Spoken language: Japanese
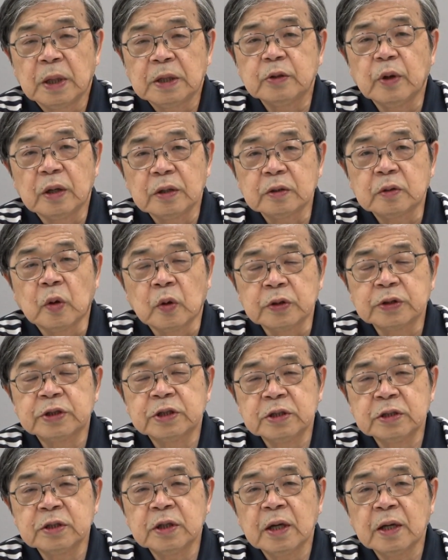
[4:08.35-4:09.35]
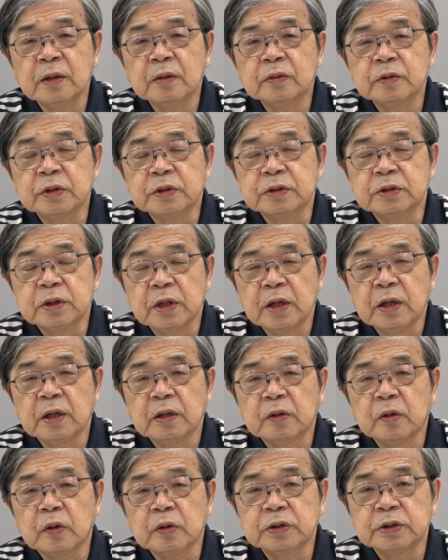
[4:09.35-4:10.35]
まあ、いわゆる御神縁をです
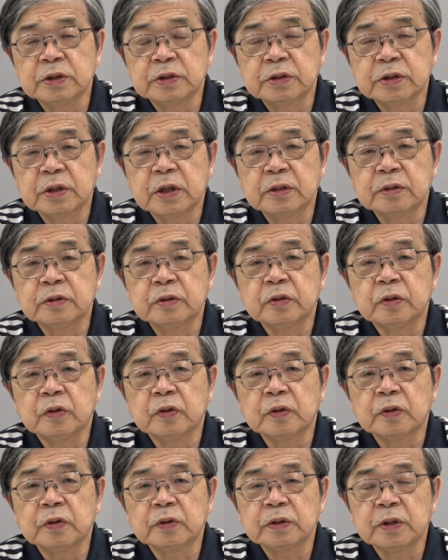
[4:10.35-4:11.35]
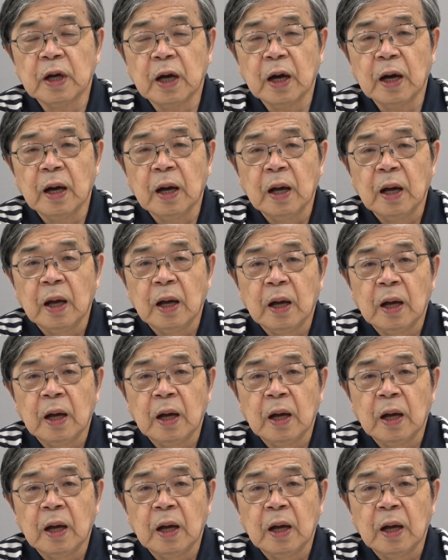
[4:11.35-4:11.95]
ねこう傷つけるような